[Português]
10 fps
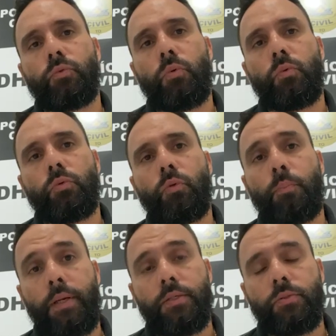do, do
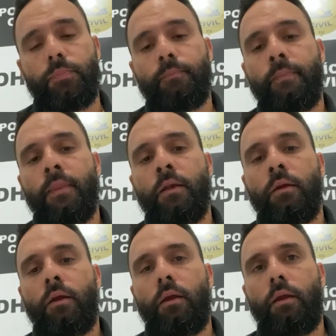preso.
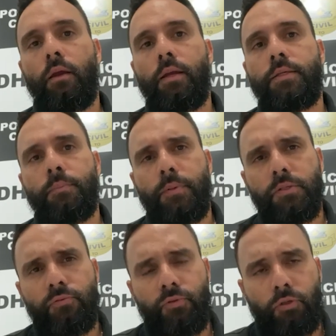É, esse
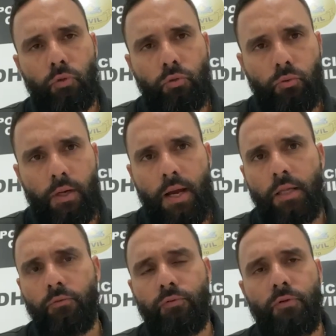preso foi
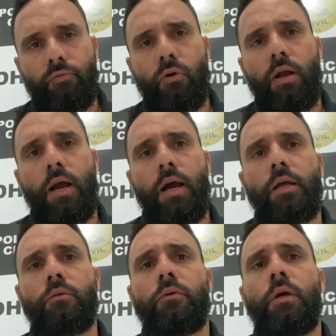torturado, foi
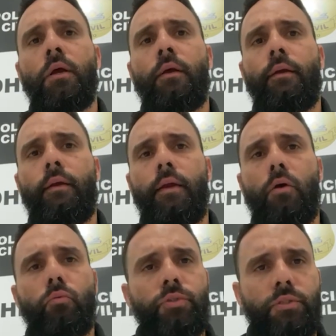enforcado, é,
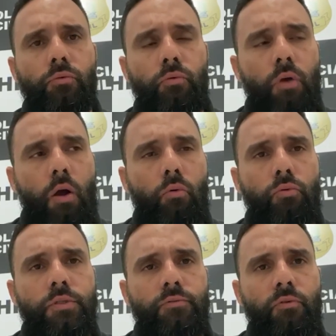alguns,
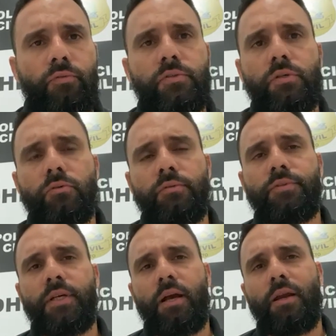alguns envolvidos, inclusive,
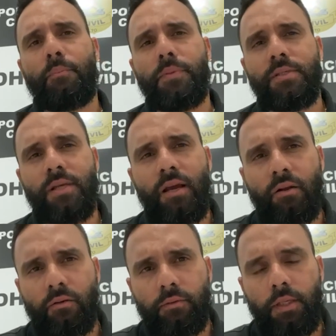chegaram a
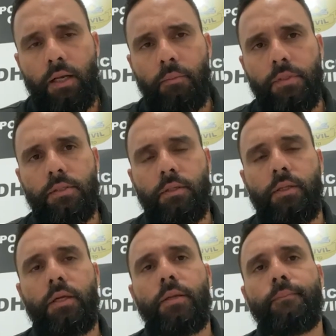pisar na cabeça
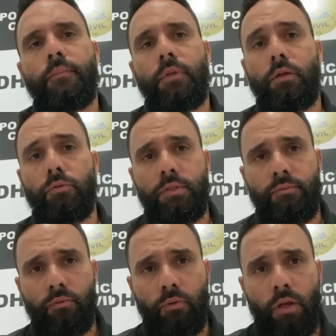dele,
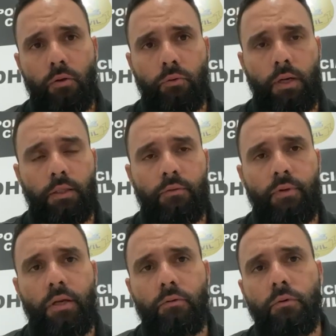inclusive o laudo
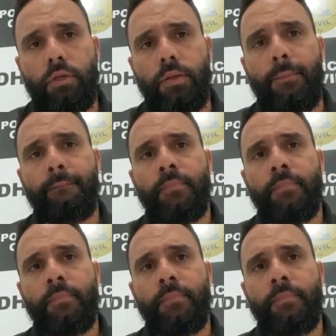cadavérico que,